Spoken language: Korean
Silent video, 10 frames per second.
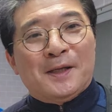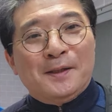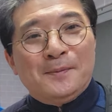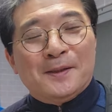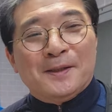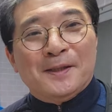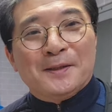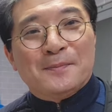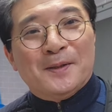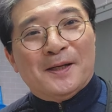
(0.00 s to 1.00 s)
작업을
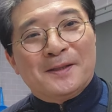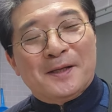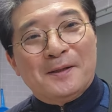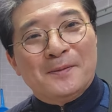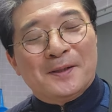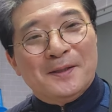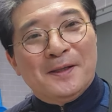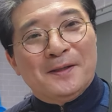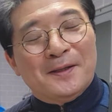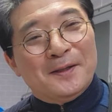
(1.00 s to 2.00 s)
끝냈습니다. 작업을
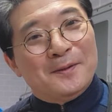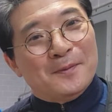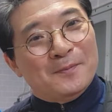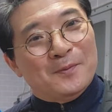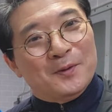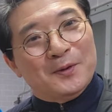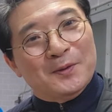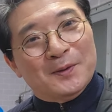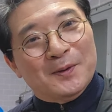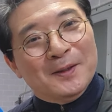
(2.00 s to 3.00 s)
끝냈는데, 여러분, 한번
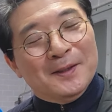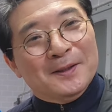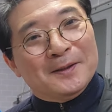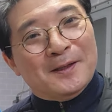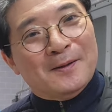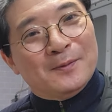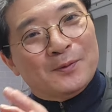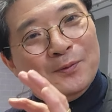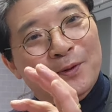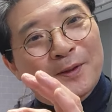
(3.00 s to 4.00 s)
보시죠. 자,
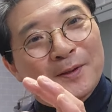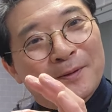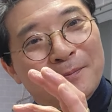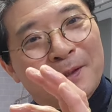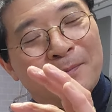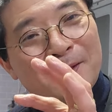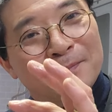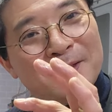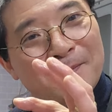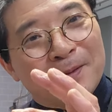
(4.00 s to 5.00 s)
수위를
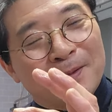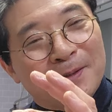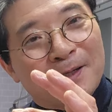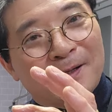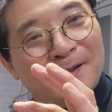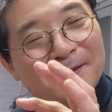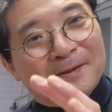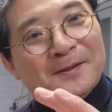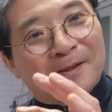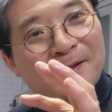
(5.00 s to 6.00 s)
얼마만큼 잡았는가.
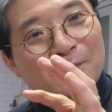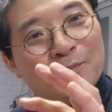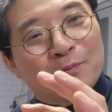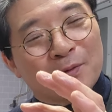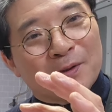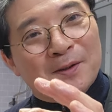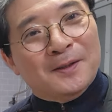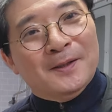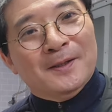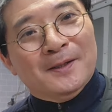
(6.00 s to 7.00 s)
자,
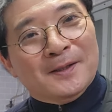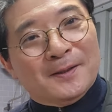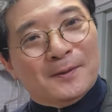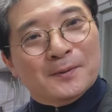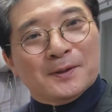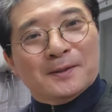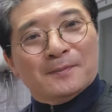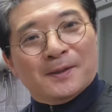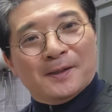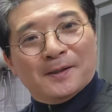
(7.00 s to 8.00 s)
국물을. 그러고
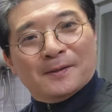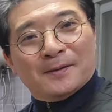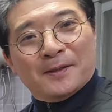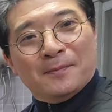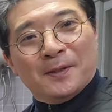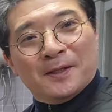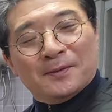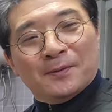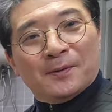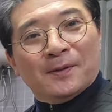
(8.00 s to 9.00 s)
지금 이게 김이
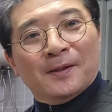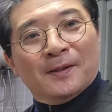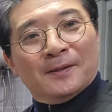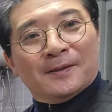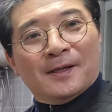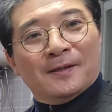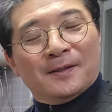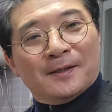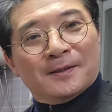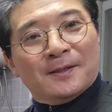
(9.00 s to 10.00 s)
나죠. 자, 이렇게